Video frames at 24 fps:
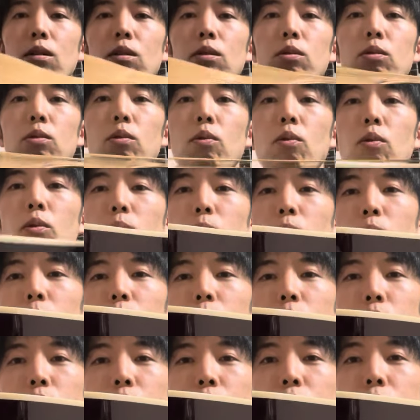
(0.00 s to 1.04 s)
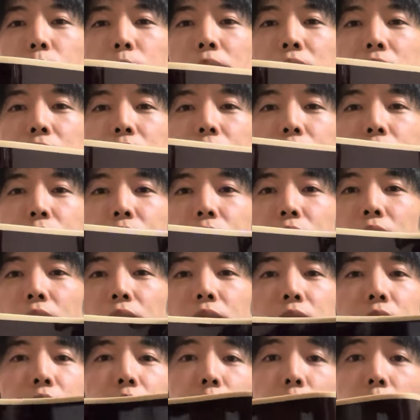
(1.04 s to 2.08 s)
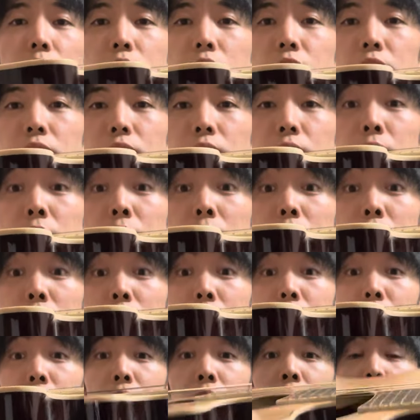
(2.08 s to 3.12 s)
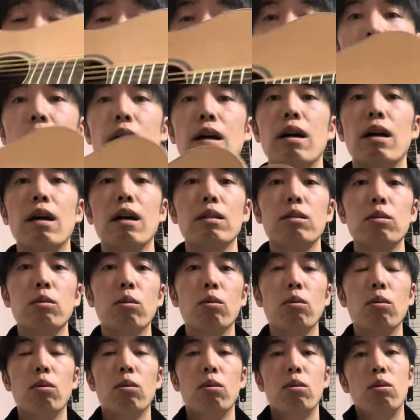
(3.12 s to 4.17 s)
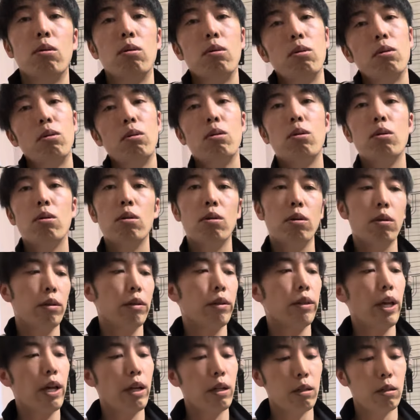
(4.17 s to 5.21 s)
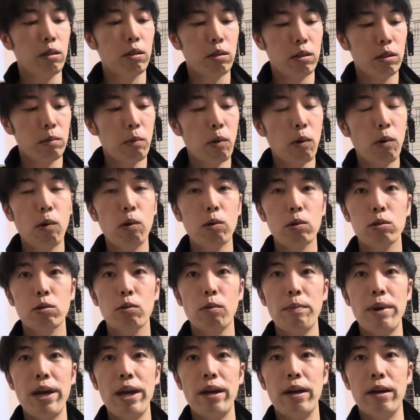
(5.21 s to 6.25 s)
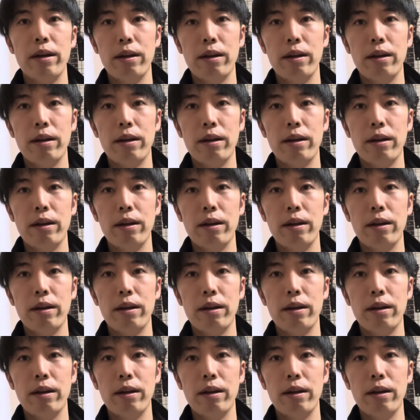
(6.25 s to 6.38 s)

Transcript: どうも薄めに作られてるし、あと、ネックも細め。